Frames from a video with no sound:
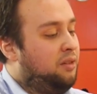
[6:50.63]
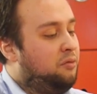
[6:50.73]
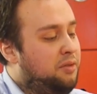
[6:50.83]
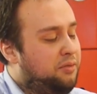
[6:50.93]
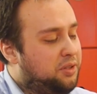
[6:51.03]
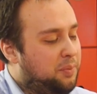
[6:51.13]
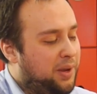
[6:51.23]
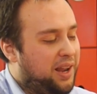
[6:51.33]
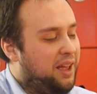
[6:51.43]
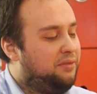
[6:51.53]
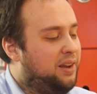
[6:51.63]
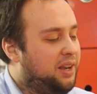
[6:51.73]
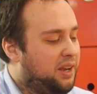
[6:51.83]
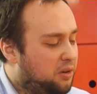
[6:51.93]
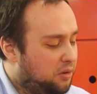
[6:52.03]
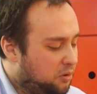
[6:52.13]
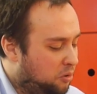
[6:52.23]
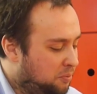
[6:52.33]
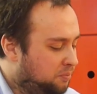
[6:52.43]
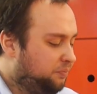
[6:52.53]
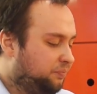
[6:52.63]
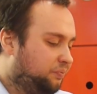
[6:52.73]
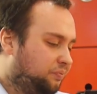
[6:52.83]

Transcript: Ein Review zur PDR verlinke ich euch oben